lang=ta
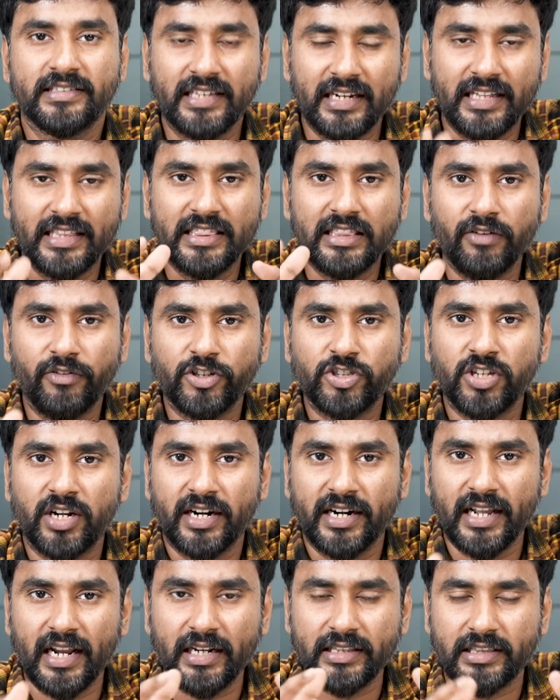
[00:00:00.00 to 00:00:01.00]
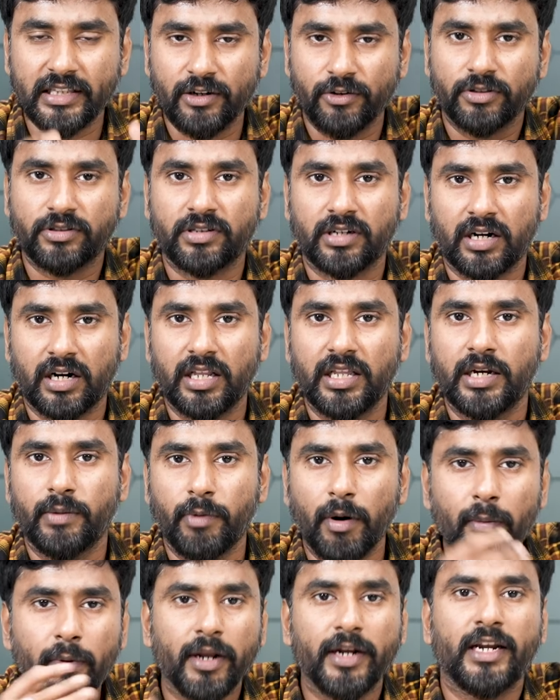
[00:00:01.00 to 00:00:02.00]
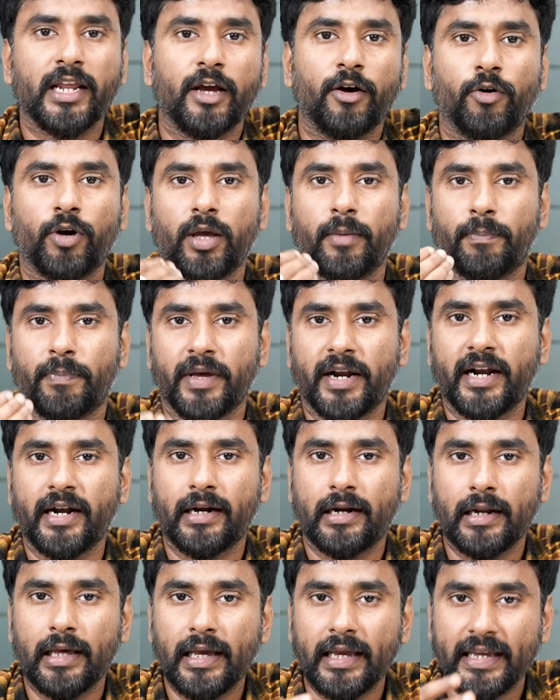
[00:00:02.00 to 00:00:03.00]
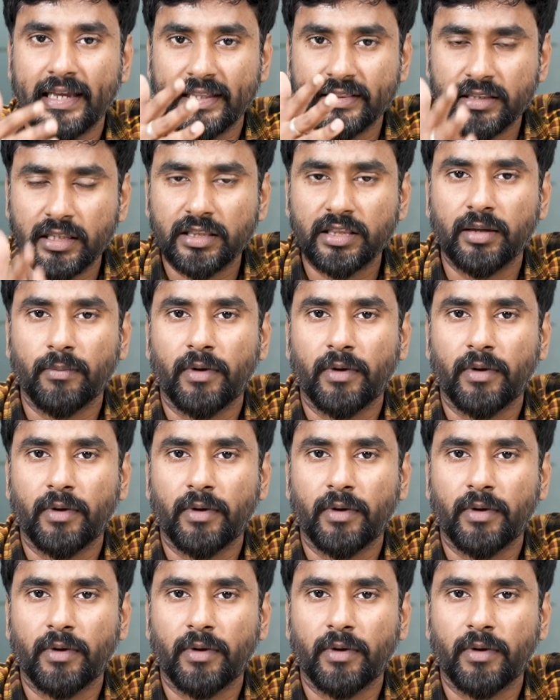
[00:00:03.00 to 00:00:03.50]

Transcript: சரி இந்த வருஷம் ரெண்டாயிரத்தி இருபத்தி நாலு ரிபப்ளிக் டேவுடைய பெரேடில் எந்தெந்த